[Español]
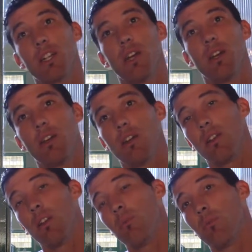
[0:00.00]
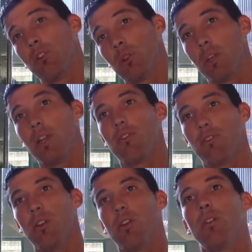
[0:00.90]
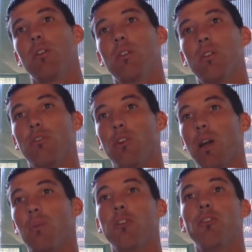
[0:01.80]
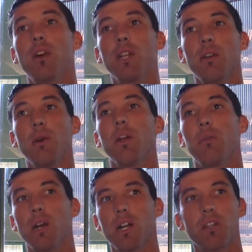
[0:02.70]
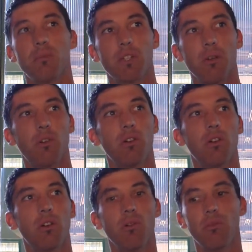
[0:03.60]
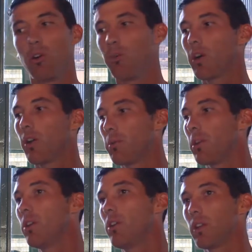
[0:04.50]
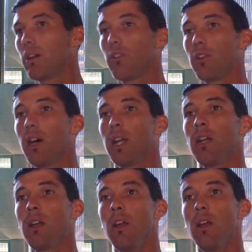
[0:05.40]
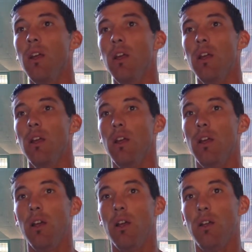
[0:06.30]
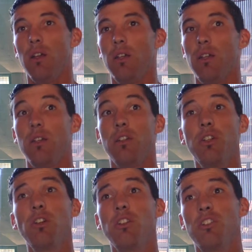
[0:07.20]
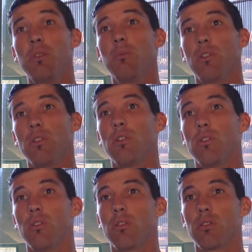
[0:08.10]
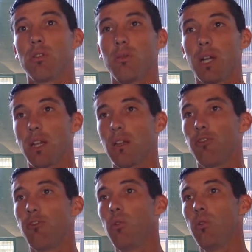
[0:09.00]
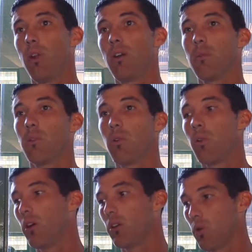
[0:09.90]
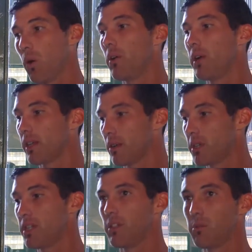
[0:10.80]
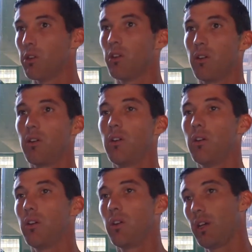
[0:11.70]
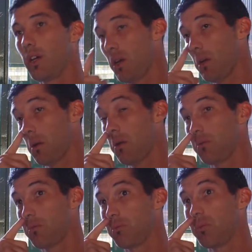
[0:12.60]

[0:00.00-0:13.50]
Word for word: ya en, Pontevedra fueron, fueron las más fuertes. Y bueno, después acá ya empezamos un poco más con la pelota, a aflojar. Y sí, hoy hicimos bastante fútbol, habíamos jugado el jueves, que también hicimos eh,